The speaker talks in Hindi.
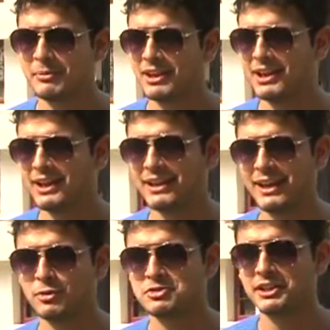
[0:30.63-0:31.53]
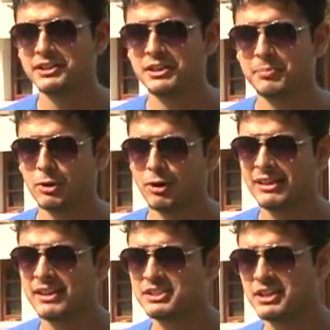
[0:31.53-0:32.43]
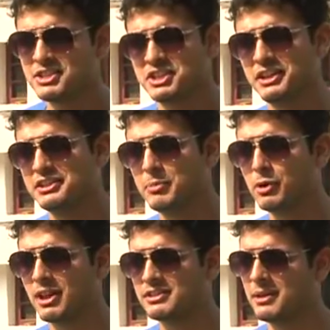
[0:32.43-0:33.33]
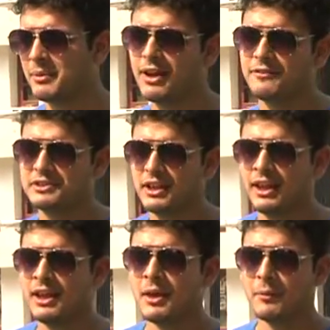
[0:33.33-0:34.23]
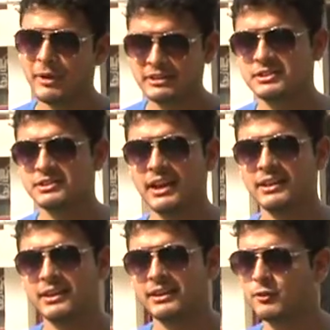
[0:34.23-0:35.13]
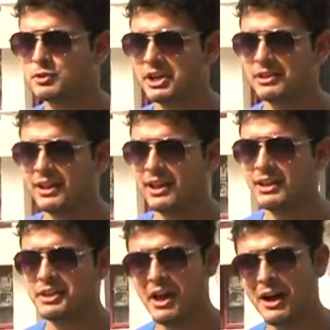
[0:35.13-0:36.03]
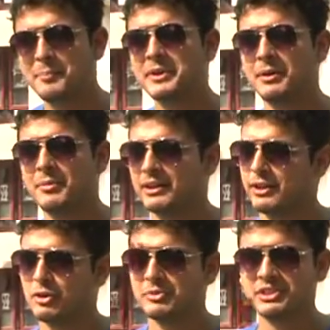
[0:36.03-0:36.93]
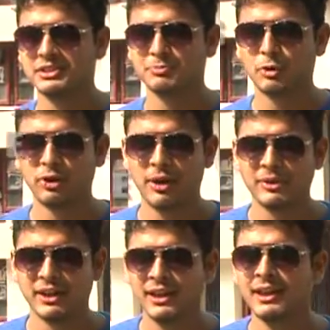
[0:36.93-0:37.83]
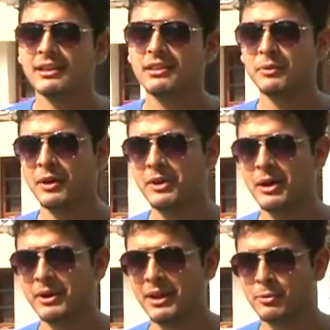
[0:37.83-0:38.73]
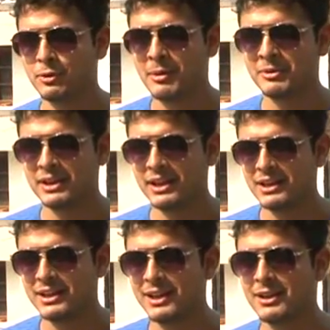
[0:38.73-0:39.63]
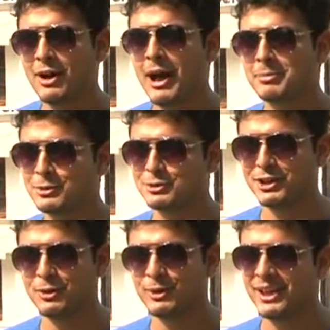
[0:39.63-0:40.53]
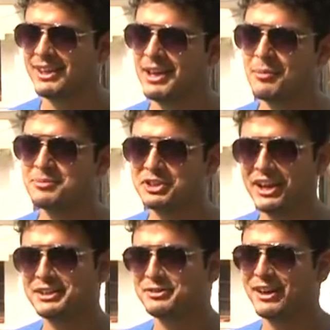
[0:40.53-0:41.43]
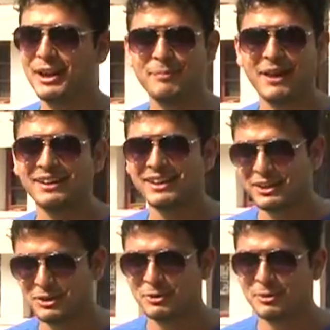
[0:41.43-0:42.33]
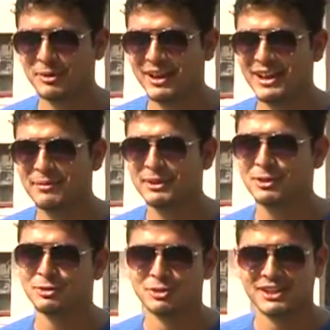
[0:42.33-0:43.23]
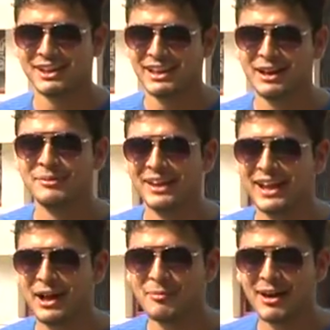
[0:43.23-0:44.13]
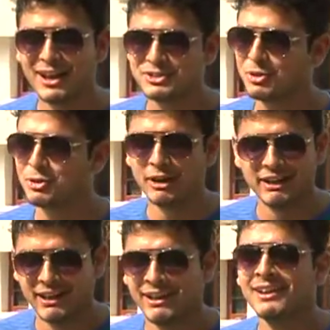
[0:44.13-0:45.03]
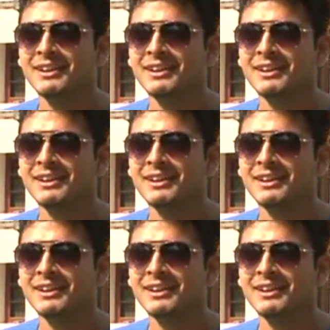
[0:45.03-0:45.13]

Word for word: आपके लिए लेकर आया हूं जीडीसी पलोड़ा से जी हां जीडीसी पलोड़ा से हमें काफ़ी सारे मैसेजेस आए थे कि वो चाहते हैं यहां पर हम आगे कॉमन सेंस प्रोग्राम करें तभी हम यहाँ पर आए प्रोग्राम करने के लिए आप सोच रहे होंगे कि हम शेड्स वगैरह पहन के क्यों घूम रहे हैं यहाँ पे तो सोचते रहिए हमें क्या हमारा शो तो हिट है